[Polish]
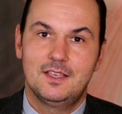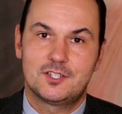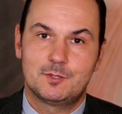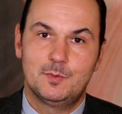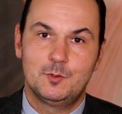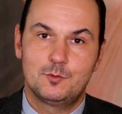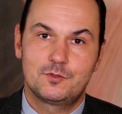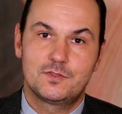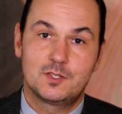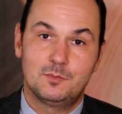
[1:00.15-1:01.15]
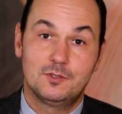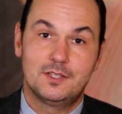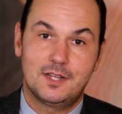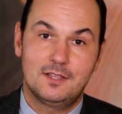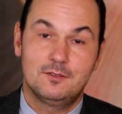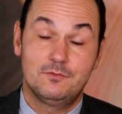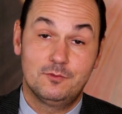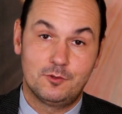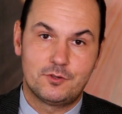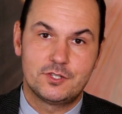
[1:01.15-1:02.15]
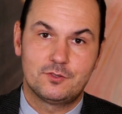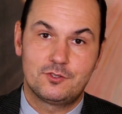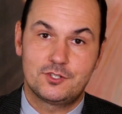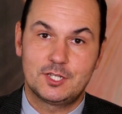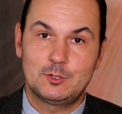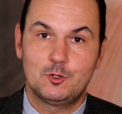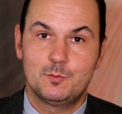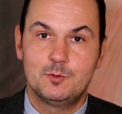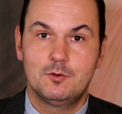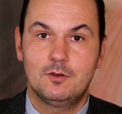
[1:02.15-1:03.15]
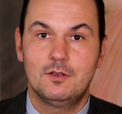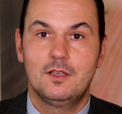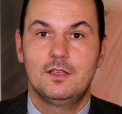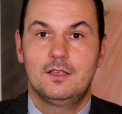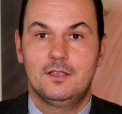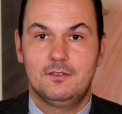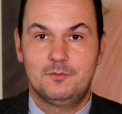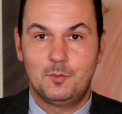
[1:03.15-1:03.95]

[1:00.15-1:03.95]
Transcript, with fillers: żeby już w sobotę rano w uroczystość Trzech było w